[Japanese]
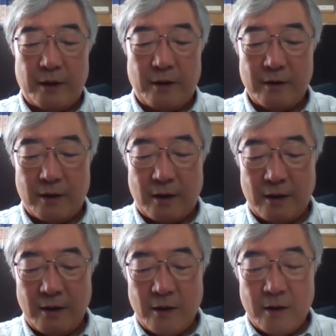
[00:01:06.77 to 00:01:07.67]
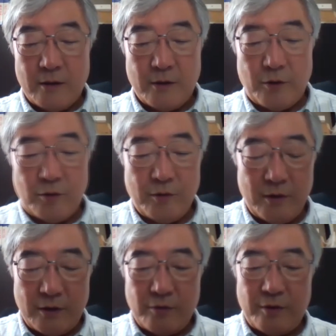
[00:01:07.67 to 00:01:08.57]
なんかいろん
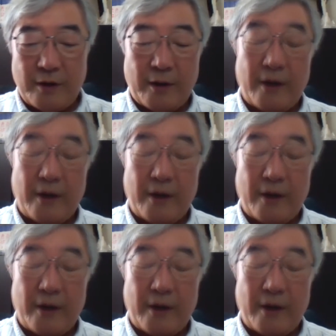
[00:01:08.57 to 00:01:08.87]
なそれで、